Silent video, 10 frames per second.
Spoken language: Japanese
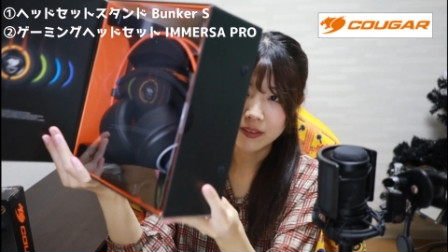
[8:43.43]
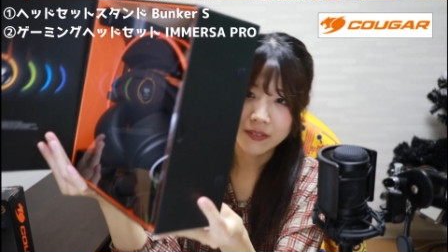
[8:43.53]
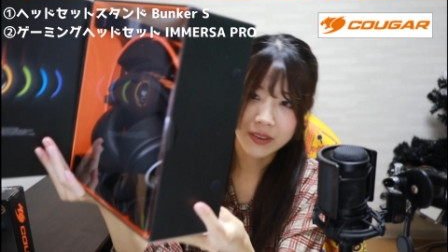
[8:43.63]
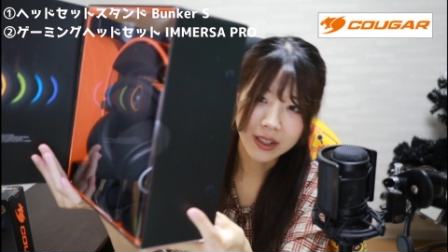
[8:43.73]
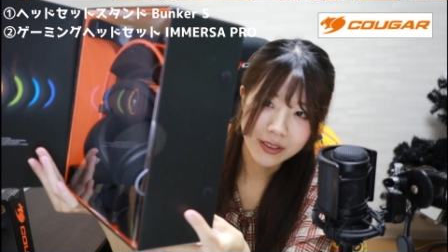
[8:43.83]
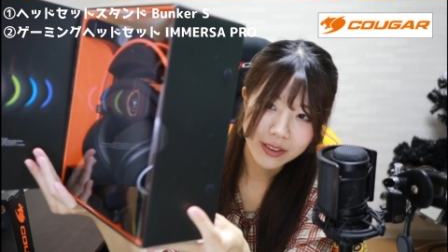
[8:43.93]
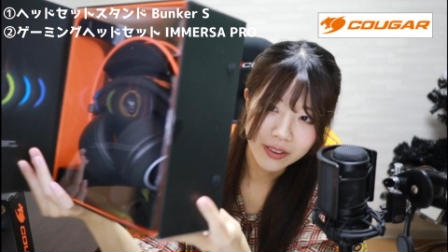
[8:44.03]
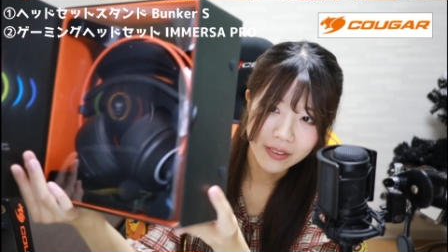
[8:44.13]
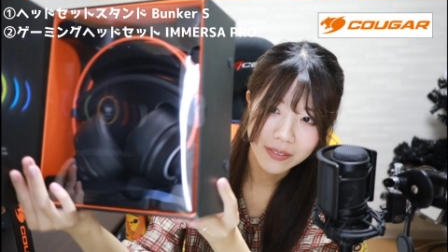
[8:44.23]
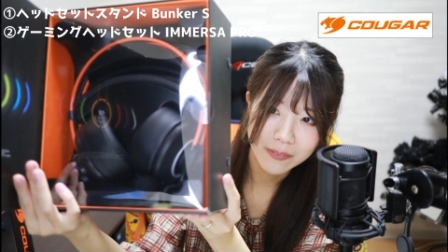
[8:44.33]
こんな感じ
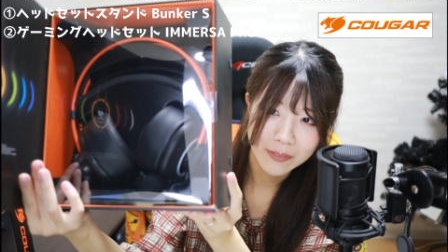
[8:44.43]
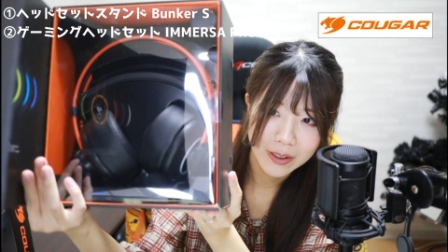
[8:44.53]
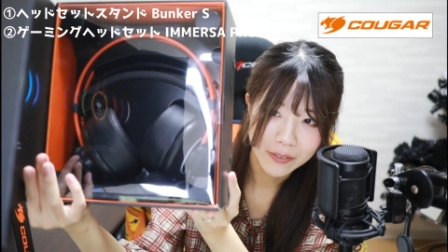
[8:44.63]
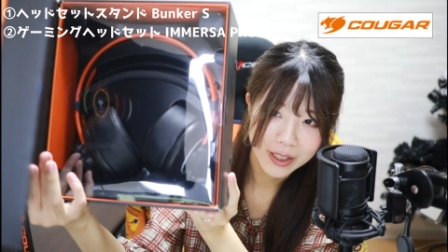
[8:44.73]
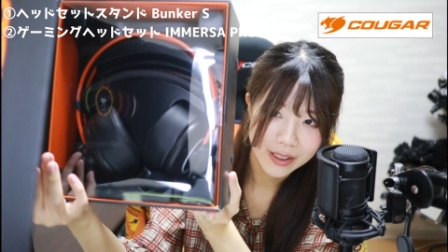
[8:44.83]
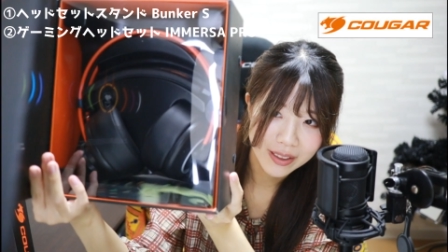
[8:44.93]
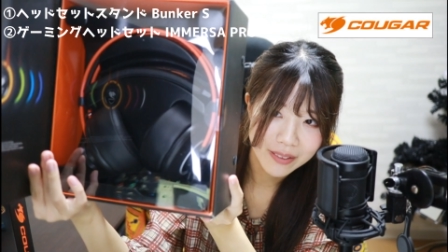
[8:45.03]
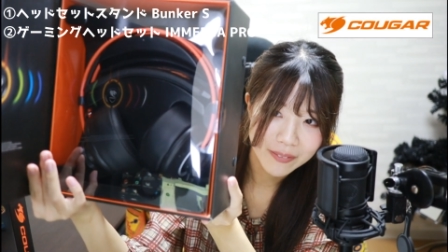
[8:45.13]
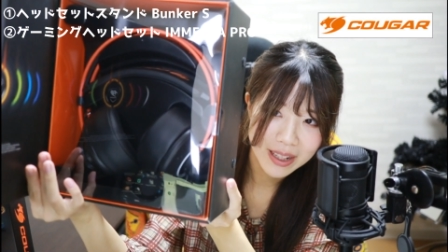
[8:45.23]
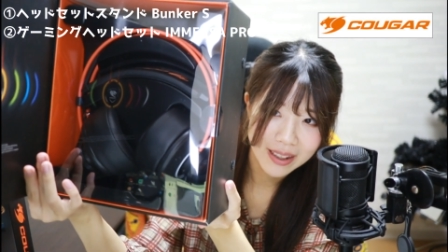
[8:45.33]
の箱に入っ
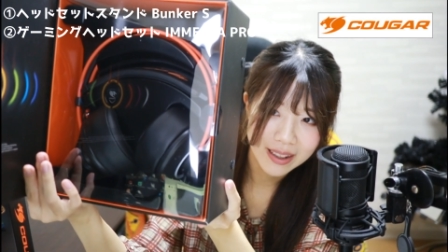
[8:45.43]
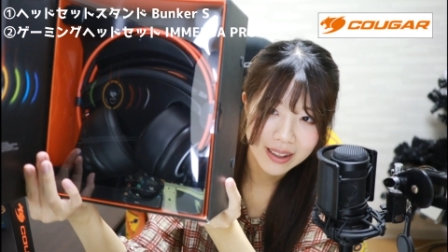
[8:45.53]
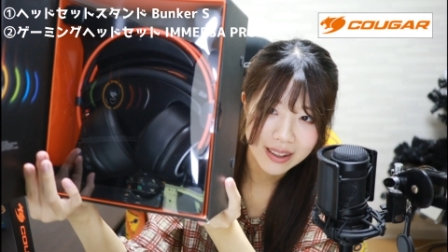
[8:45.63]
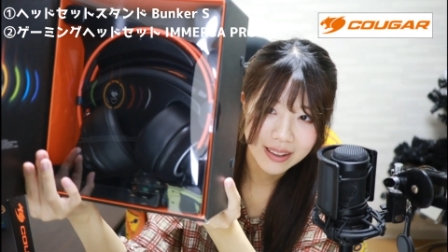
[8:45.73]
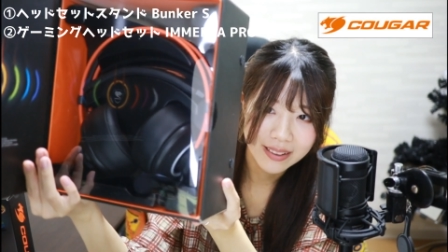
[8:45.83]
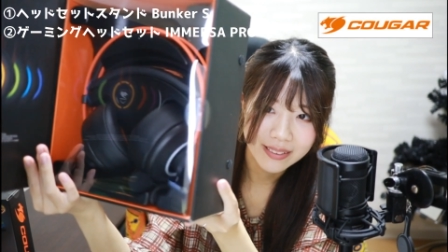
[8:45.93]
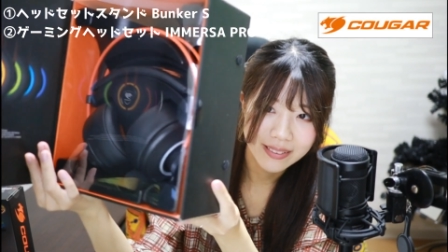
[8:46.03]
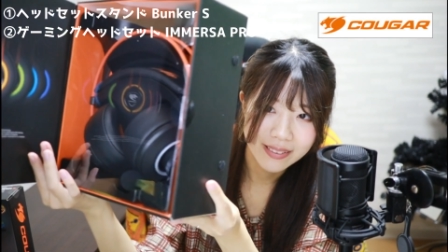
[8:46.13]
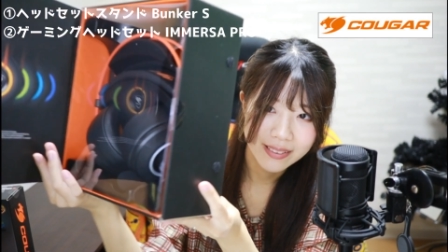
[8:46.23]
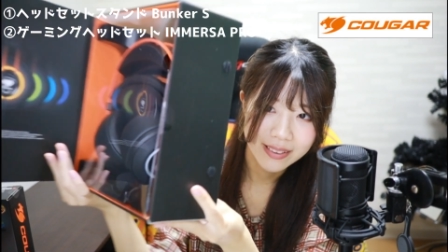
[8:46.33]
てまーす。